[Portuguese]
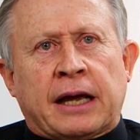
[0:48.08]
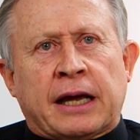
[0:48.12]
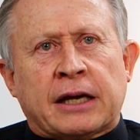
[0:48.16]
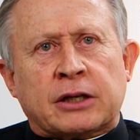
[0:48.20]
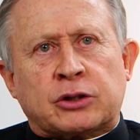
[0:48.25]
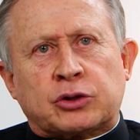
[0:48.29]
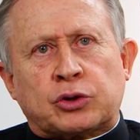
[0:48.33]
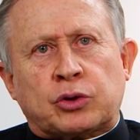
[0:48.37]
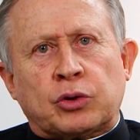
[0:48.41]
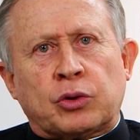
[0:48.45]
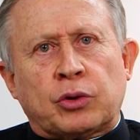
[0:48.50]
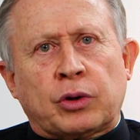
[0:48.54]

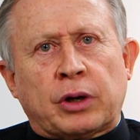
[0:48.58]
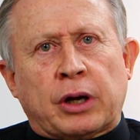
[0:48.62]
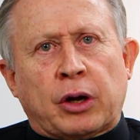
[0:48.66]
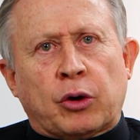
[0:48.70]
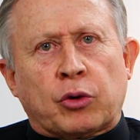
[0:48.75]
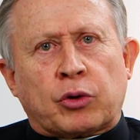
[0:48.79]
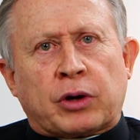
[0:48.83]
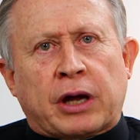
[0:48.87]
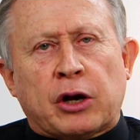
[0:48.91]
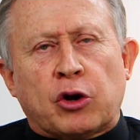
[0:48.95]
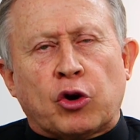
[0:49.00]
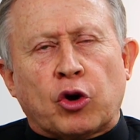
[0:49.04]
Isto é
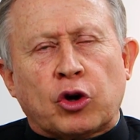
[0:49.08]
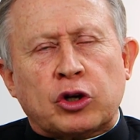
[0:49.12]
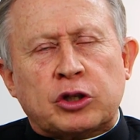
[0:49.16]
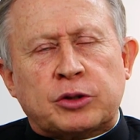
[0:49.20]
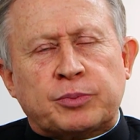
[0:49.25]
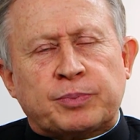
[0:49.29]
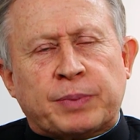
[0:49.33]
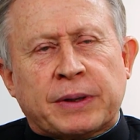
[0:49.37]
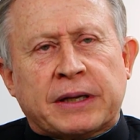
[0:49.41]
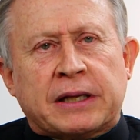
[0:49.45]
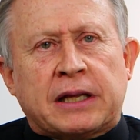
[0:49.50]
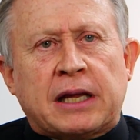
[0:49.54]
o que
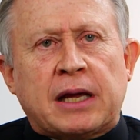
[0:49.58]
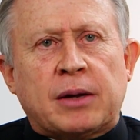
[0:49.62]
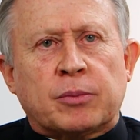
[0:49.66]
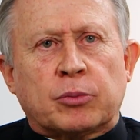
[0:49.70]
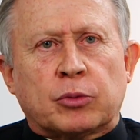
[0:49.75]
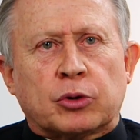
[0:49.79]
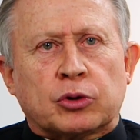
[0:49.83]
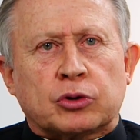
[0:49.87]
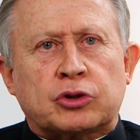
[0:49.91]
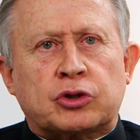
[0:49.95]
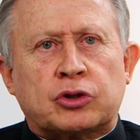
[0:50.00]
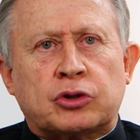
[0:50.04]
nós
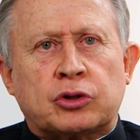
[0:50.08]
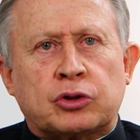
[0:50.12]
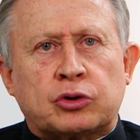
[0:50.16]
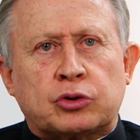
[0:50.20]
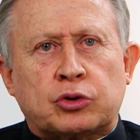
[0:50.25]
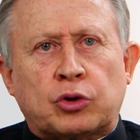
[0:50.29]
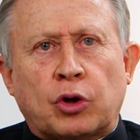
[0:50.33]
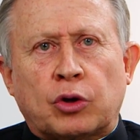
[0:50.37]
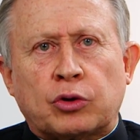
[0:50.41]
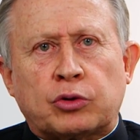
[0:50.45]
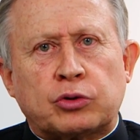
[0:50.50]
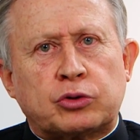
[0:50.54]
pedimos
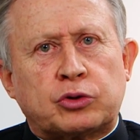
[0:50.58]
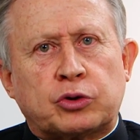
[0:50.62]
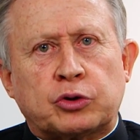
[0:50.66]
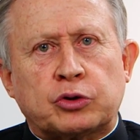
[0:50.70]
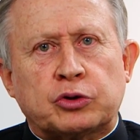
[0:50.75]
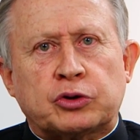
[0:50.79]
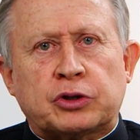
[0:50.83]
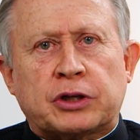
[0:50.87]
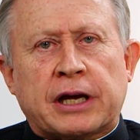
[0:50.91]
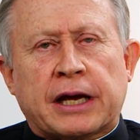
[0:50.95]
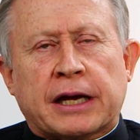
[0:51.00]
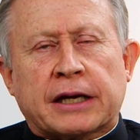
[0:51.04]
todos
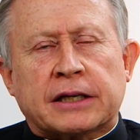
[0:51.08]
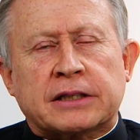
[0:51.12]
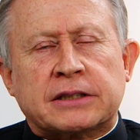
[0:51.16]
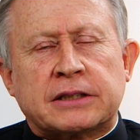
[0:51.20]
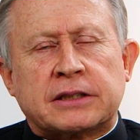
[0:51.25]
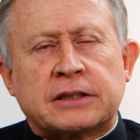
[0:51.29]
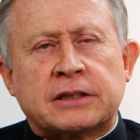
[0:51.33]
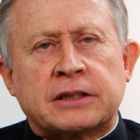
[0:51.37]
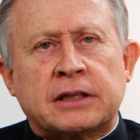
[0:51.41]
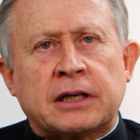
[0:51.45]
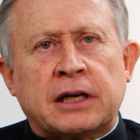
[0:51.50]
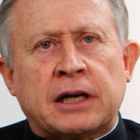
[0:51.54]
os
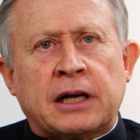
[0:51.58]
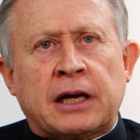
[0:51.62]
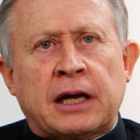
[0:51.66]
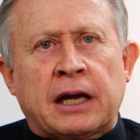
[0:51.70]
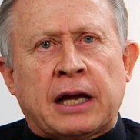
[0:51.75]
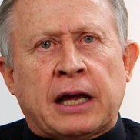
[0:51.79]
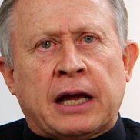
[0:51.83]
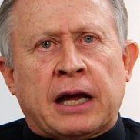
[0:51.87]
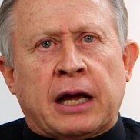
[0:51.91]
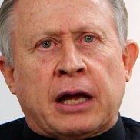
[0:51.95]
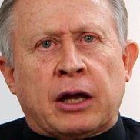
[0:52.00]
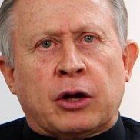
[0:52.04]
dias.
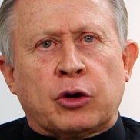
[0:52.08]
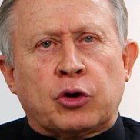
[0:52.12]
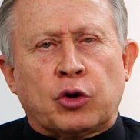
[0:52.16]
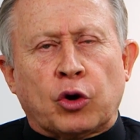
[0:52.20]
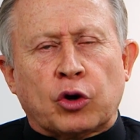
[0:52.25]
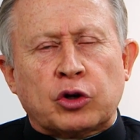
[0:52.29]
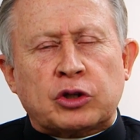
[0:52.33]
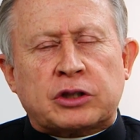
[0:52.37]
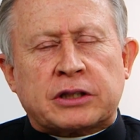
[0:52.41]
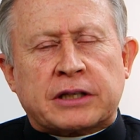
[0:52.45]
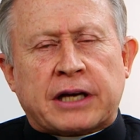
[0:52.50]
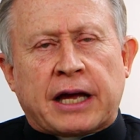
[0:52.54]

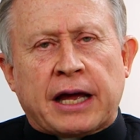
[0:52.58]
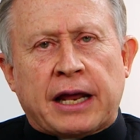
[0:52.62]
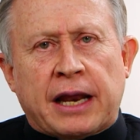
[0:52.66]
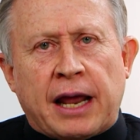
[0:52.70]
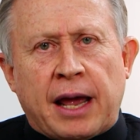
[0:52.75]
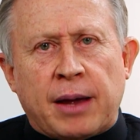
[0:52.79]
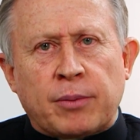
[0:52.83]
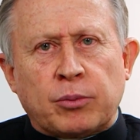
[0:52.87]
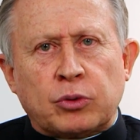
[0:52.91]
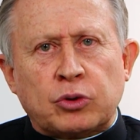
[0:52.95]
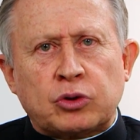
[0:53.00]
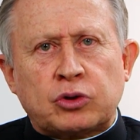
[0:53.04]
Nós
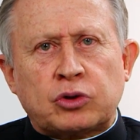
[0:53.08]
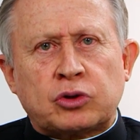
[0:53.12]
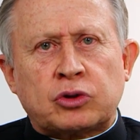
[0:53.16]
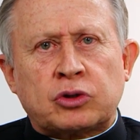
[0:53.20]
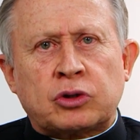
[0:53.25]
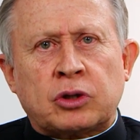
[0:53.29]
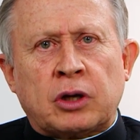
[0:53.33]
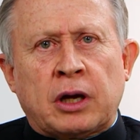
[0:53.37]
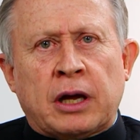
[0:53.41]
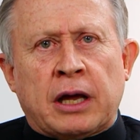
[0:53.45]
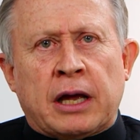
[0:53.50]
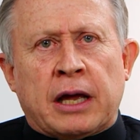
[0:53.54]

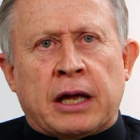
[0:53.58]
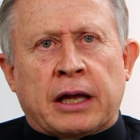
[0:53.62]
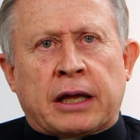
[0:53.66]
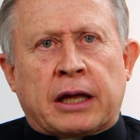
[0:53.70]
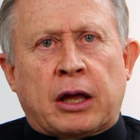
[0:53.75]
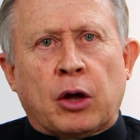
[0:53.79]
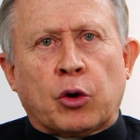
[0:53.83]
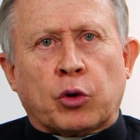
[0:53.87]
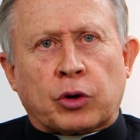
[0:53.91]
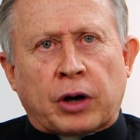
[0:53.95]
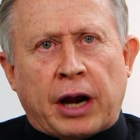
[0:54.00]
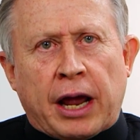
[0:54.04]
queremos
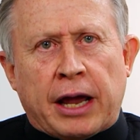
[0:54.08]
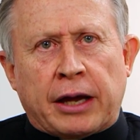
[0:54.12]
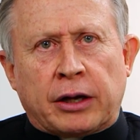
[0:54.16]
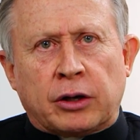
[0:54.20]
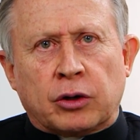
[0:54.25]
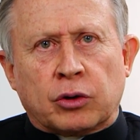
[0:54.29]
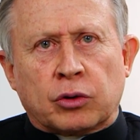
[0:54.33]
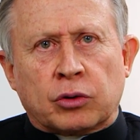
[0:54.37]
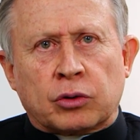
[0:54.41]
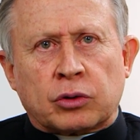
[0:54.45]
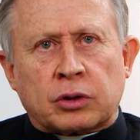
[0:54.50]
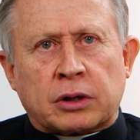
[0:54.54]
que o
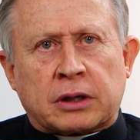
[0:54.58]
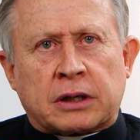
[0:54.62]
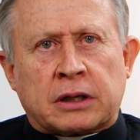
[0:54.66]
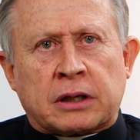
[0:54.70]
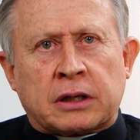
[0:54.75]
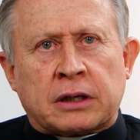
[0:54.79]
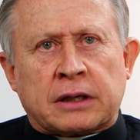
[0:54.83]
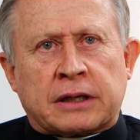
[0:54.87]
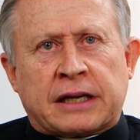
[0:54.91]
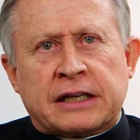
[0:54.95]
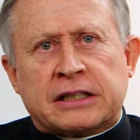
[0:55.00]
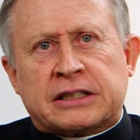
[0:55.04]
reino,
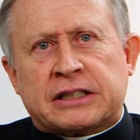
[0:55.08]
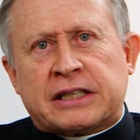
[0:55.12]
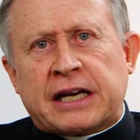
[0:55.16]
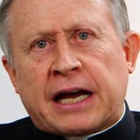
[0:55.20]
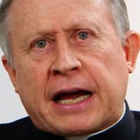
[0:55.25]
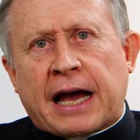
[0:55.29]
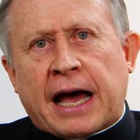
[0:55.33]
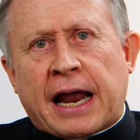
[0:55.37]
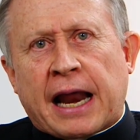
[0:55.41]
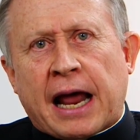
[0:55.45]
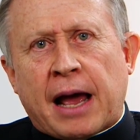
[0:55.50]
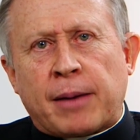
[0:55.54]
que
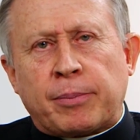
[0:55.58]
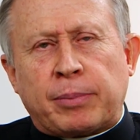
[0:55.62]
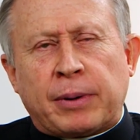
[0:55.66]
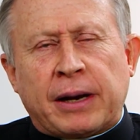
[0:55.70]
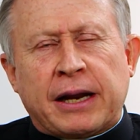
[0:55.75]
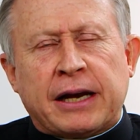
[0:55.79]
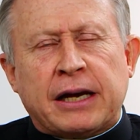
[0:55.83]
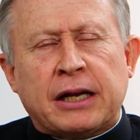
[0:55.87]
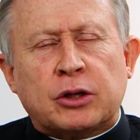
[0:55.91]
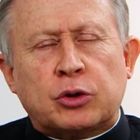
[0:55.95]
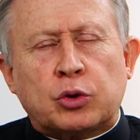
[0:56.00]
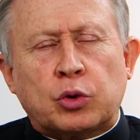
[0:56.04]
chegará à
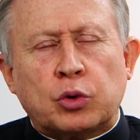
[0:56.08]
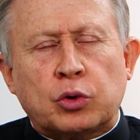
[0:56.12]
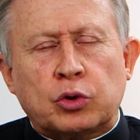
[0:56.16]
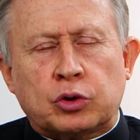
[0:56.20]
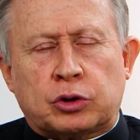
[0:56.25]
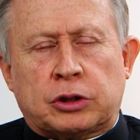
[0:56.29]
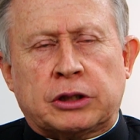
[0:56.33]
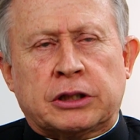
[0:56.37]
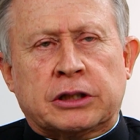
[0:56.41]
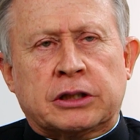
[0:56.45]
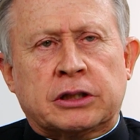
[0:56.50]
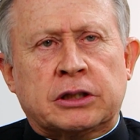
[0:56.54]

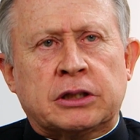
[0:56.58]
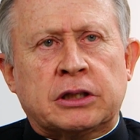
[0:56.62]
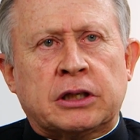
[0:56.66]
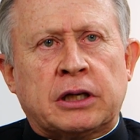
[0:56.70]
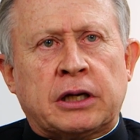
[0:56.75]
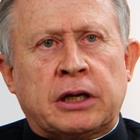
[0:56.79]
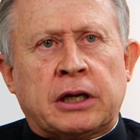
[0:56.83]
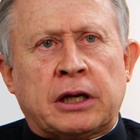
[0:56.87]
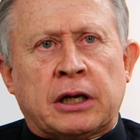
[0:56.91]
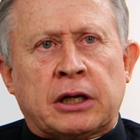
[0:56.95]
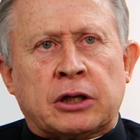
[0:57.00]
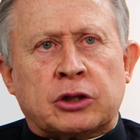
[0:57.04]
plenitude,
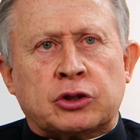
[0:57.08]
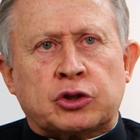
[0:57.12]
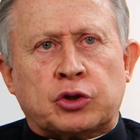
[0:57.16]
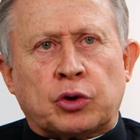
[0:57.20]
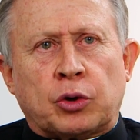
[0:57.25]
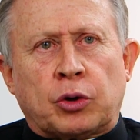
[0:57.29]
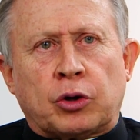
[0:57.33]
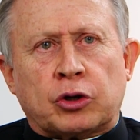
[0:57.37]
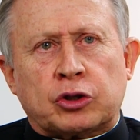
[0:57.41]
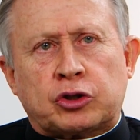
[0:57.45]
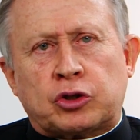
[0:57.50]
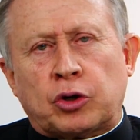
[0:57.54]

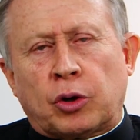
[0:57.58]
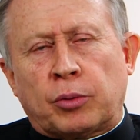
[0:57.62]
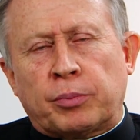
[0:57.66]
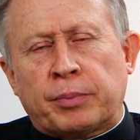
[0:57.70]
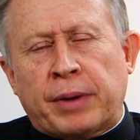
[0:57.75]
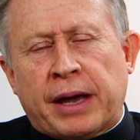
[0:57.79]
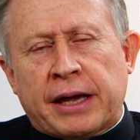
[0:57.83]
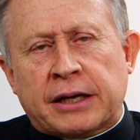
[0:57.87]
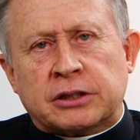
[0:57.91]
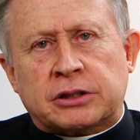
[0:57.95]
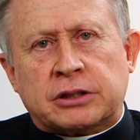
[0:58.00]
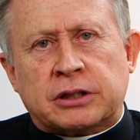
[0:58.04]
so,
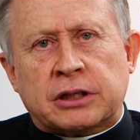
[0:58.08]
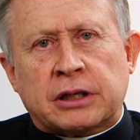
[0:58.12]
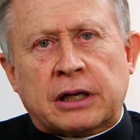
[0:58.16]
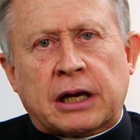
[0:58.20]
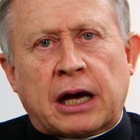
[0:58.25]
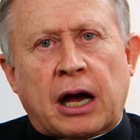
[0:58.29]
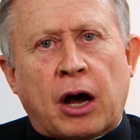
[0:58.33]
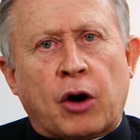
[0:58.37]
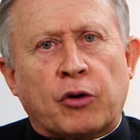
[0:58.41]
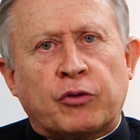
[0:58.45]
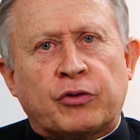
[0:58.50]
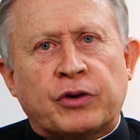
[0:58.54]

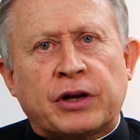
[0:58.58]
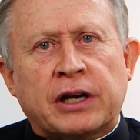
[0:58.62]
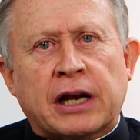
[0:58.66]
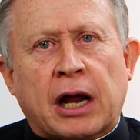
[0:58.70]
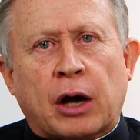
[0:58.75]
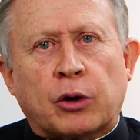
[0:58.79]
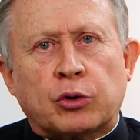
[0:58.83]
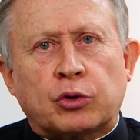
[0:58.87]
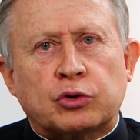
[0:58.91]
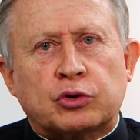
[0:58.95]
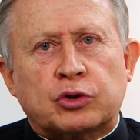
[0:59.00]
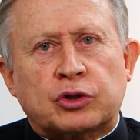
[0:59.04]
somente ao
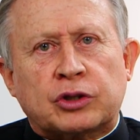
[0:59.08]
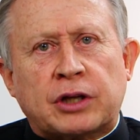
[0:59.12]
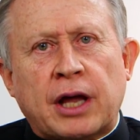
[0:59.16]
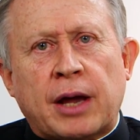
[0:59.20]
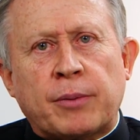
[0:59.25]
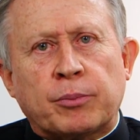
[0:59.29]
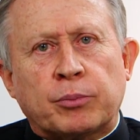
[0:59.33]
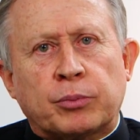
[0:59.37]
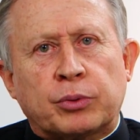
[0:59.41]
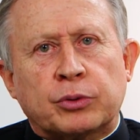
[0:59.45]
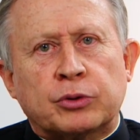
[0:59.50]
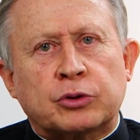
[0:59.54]
final dos
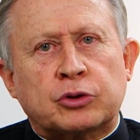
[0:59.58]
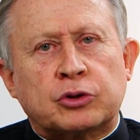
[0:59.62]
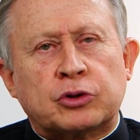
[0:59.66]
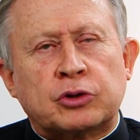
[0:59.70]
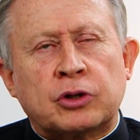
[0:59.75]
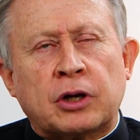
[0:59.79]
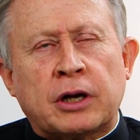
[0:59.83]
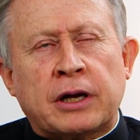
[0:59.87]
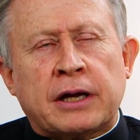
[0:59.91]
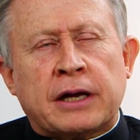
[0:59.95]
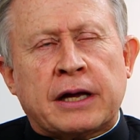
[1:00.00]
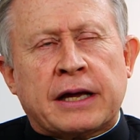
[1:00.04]

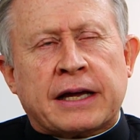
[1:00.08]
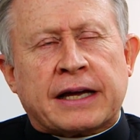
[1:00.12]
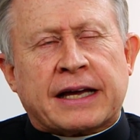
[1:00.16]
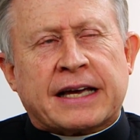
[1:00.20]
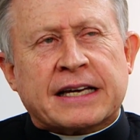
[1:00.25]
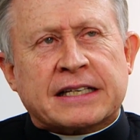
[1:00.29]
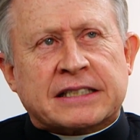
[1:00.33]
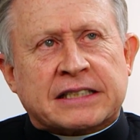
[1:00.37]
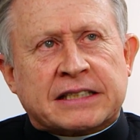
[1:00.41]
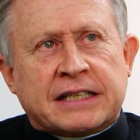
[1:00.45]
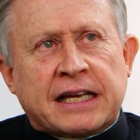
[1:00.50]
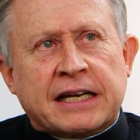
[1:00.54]
tempos,
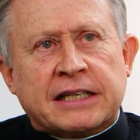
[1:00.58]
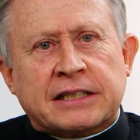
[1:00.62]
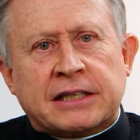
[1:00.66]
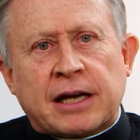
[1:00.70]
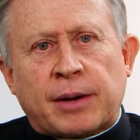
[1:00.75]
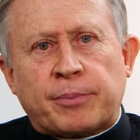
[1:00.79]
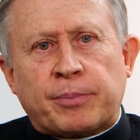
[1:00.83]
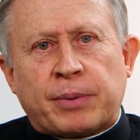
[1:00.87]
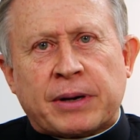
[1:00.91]
que esteja